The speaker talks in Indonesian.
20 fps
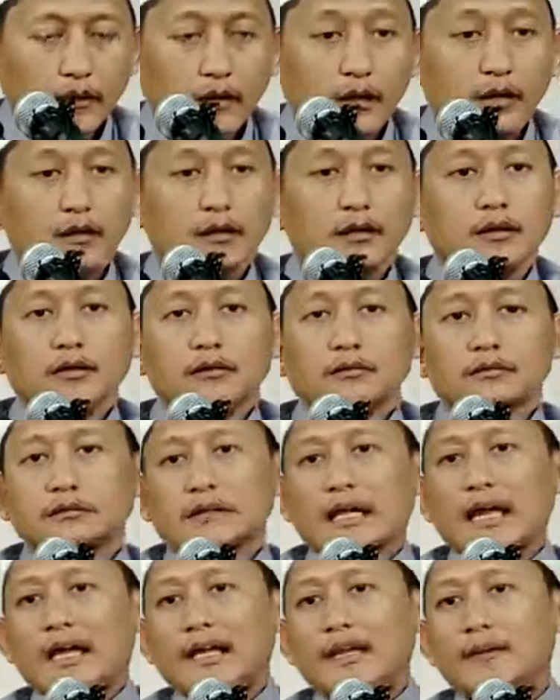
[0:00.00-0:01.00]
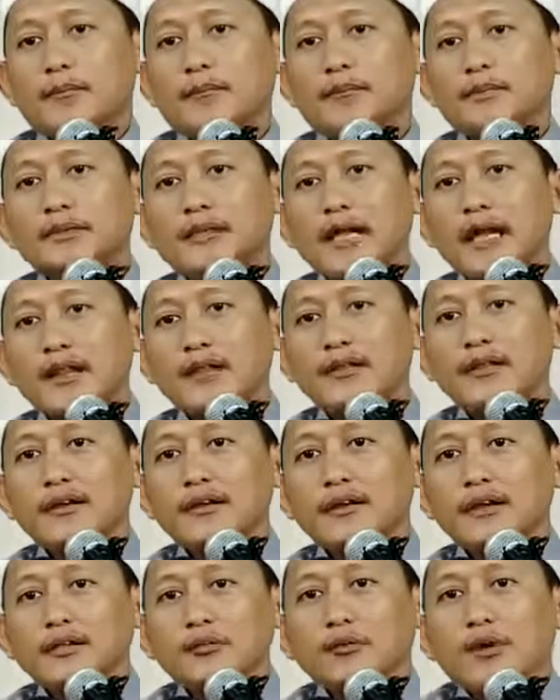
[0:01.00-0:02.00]
Akhi, tah,
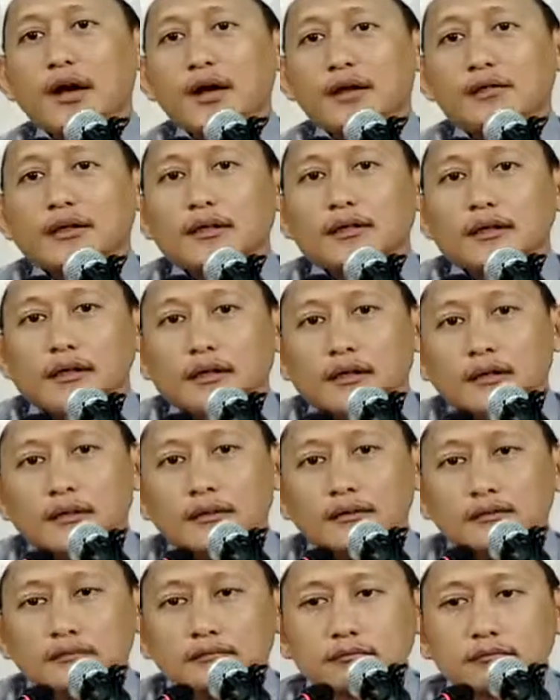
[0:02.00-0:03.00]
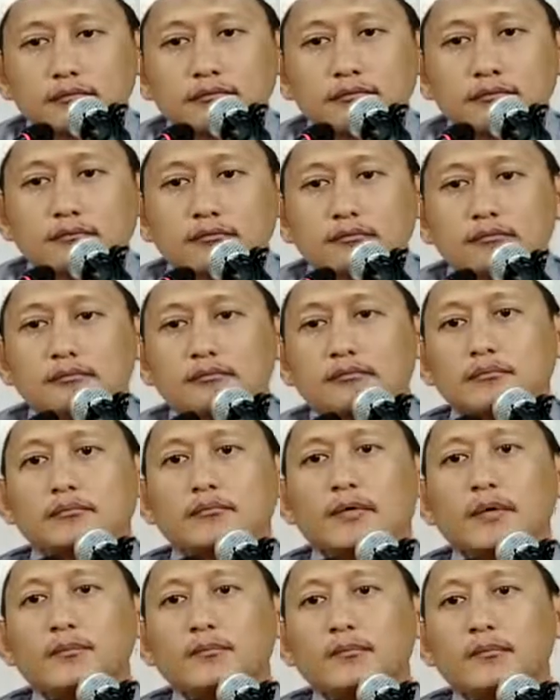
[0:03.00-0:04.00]
tahdir itu artinya
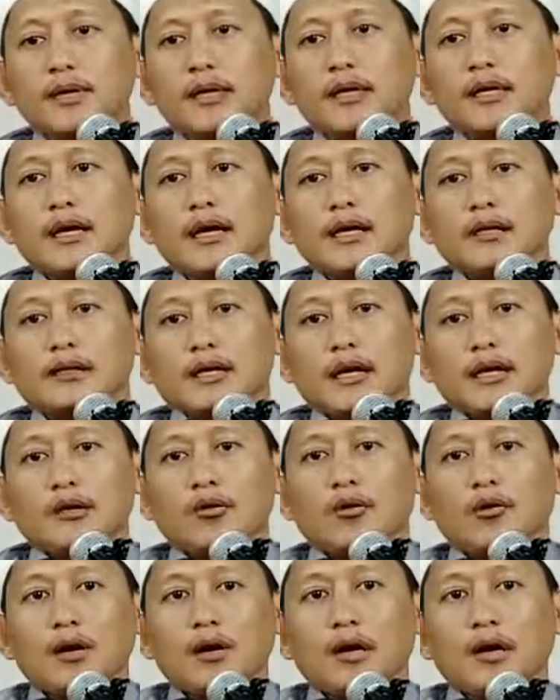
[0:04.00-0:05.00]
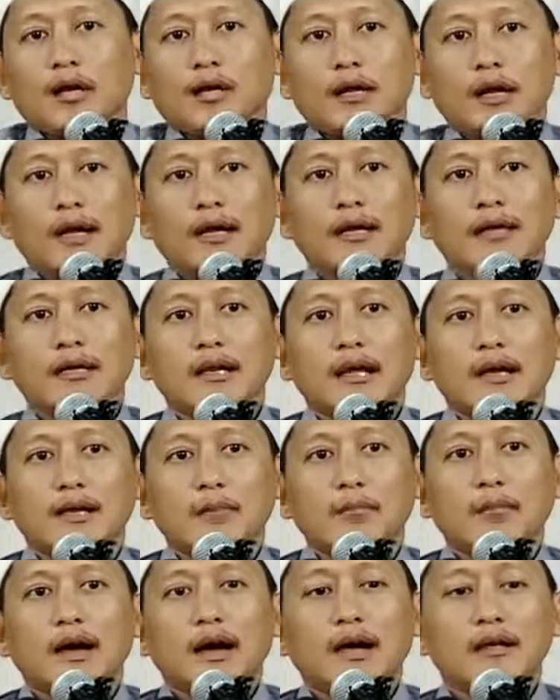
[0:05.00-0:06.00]
memperingatkan orang lain
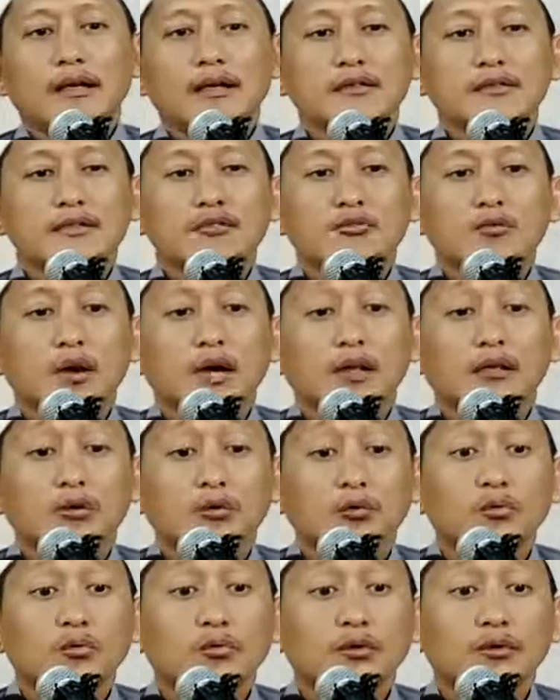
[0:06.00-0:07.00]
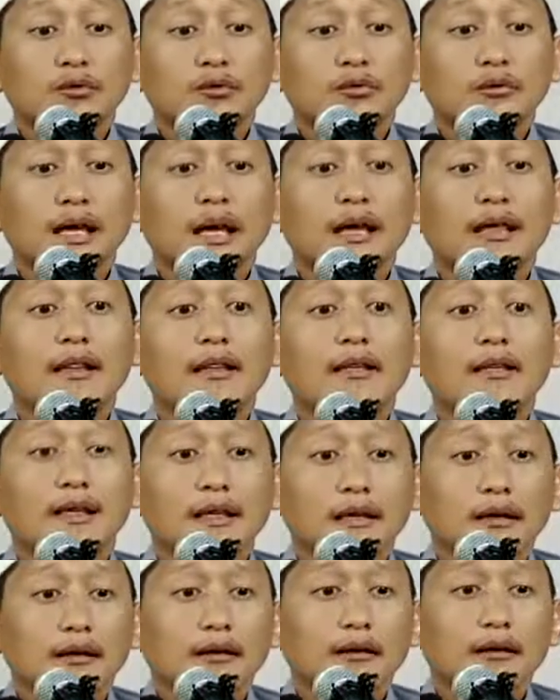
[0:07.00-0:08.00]
dari bahaya sesuatu, itu
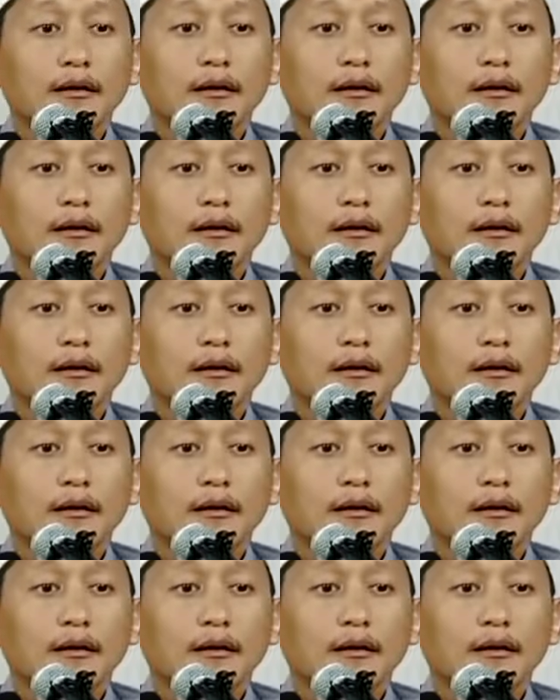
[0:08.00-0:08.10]
tahdir.